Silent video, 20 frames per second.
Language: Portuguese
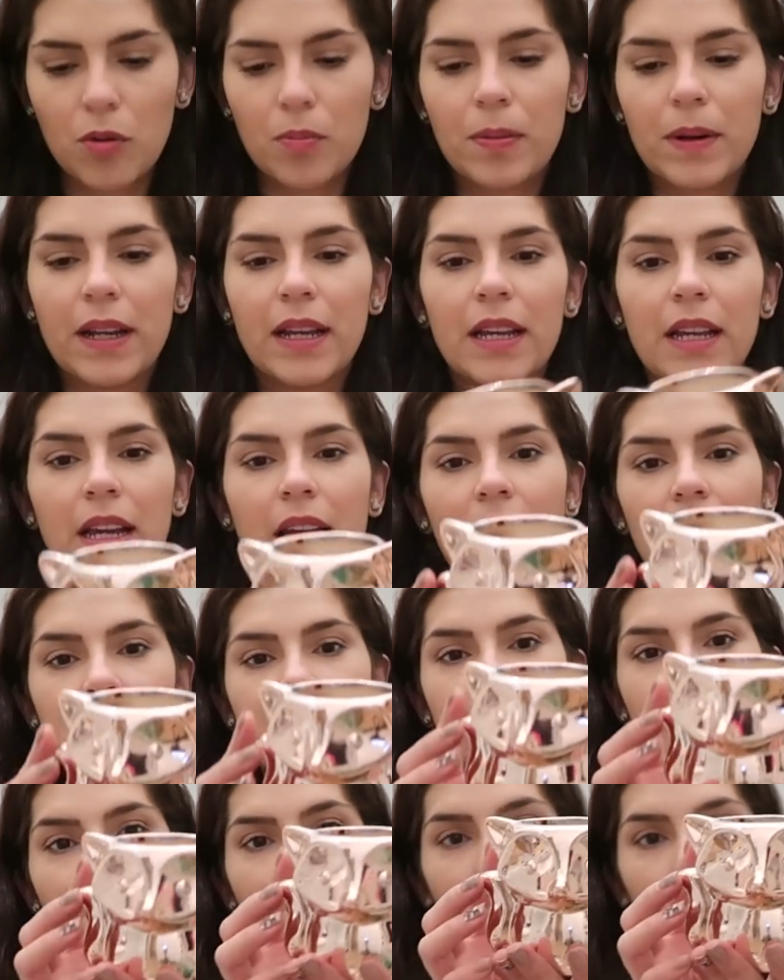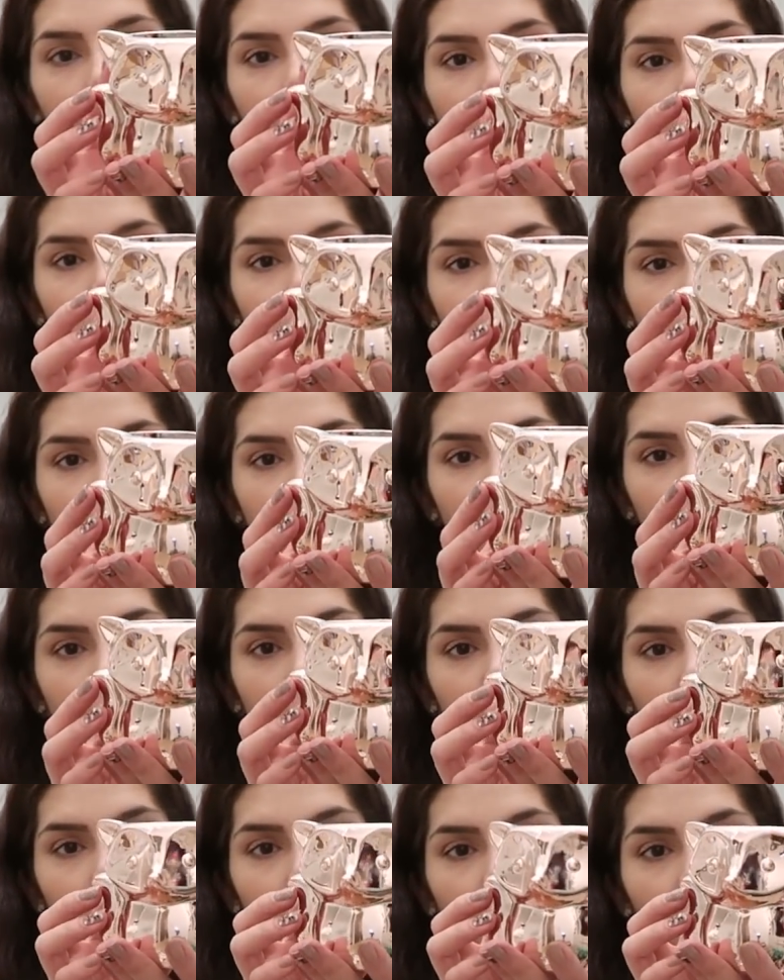Comprei essa raposinha
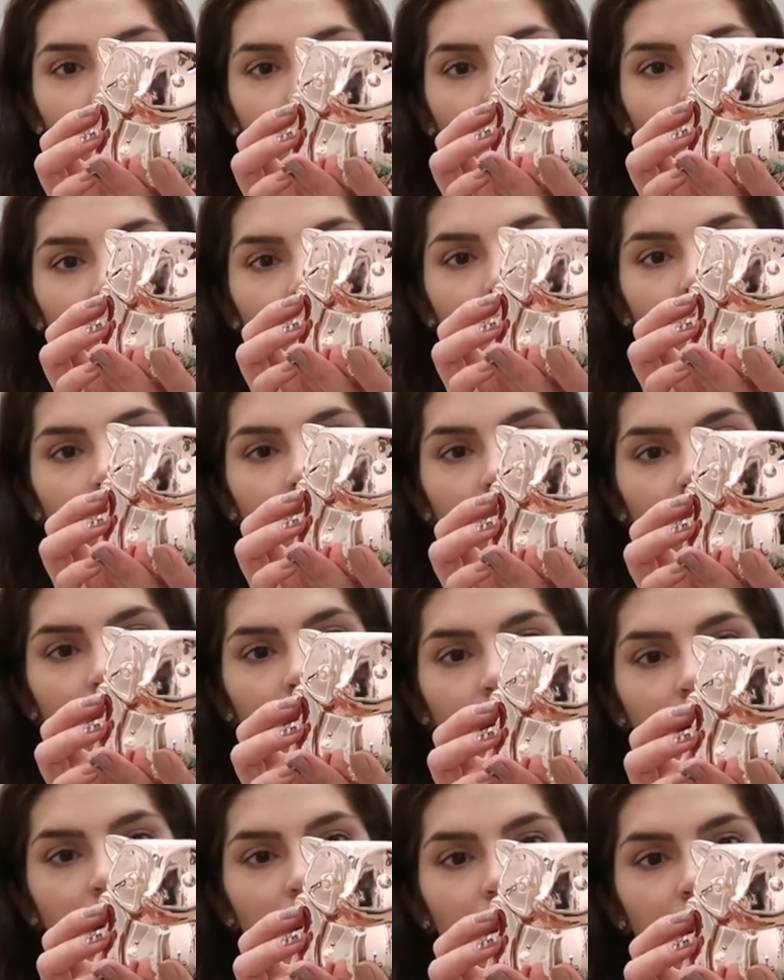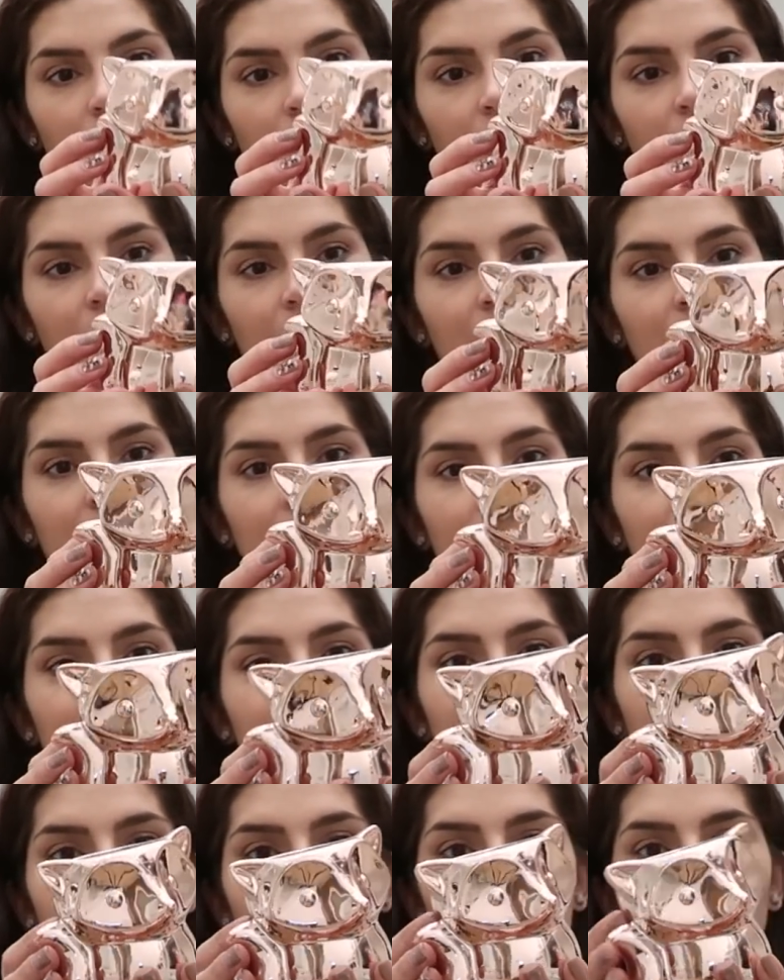também, olha. Que
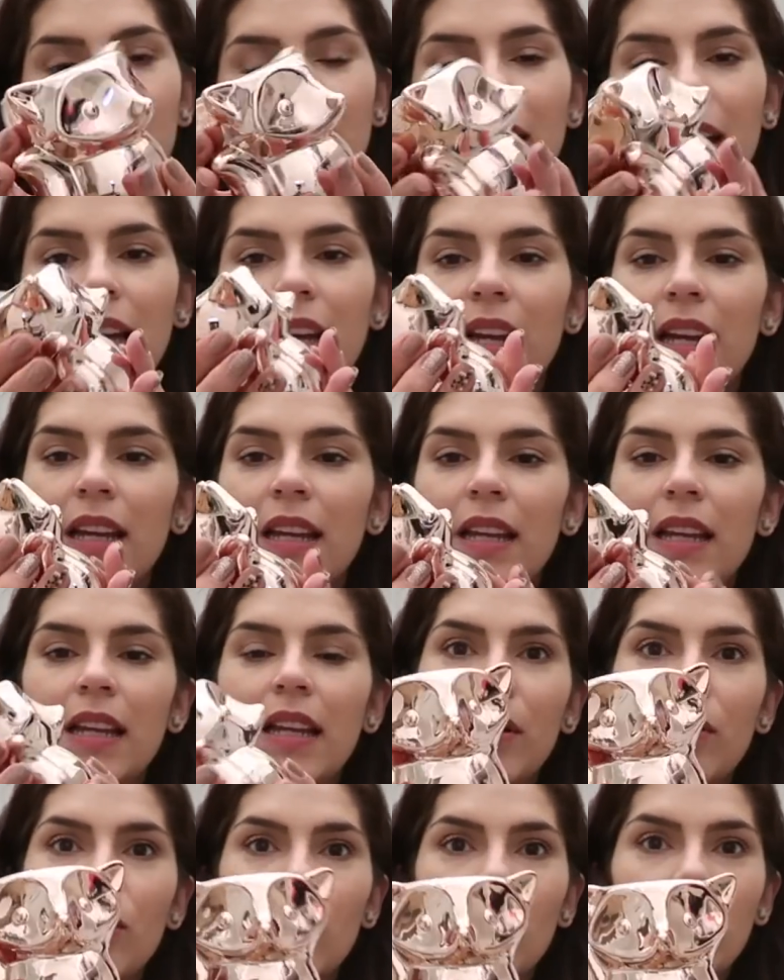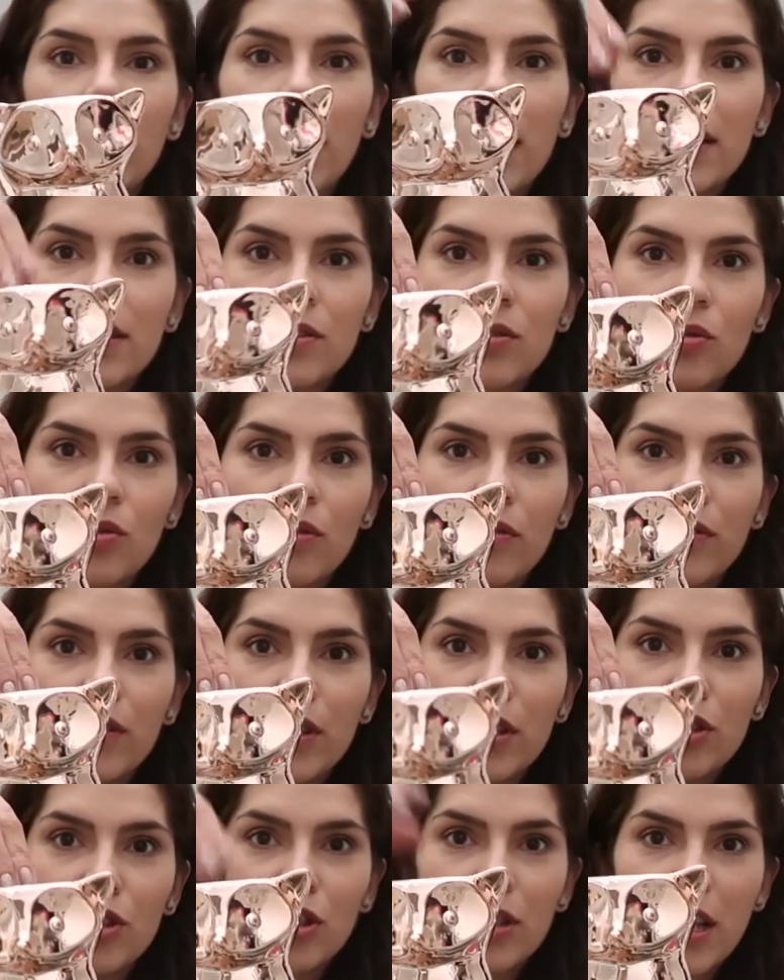linda que ela é. Pra colocar a
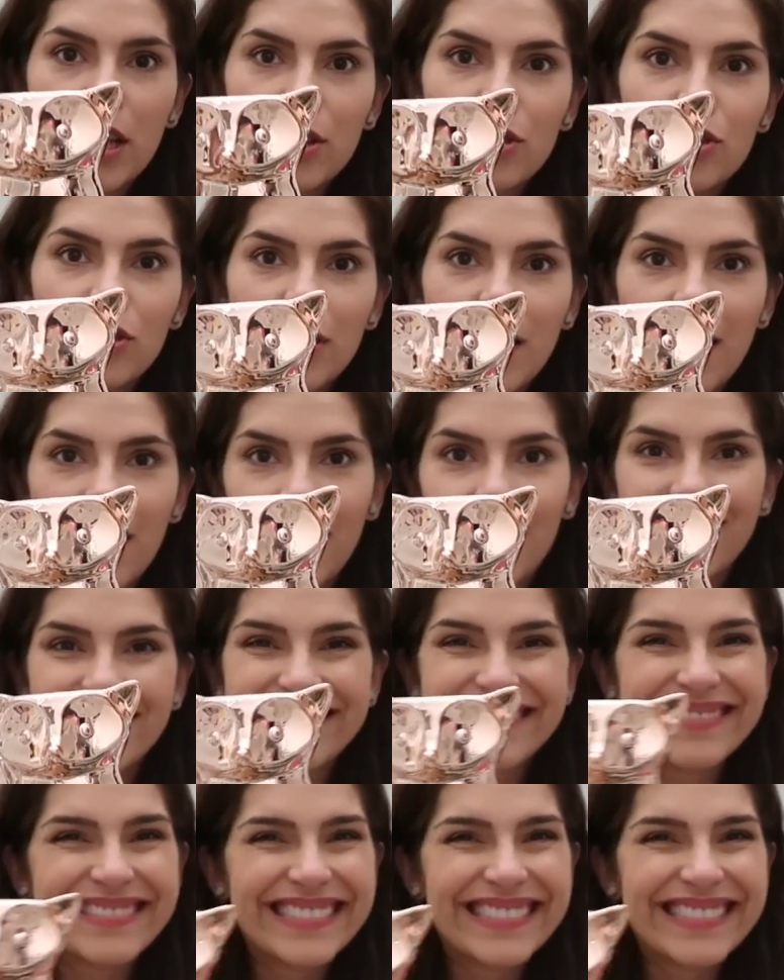escovinha de dente dela.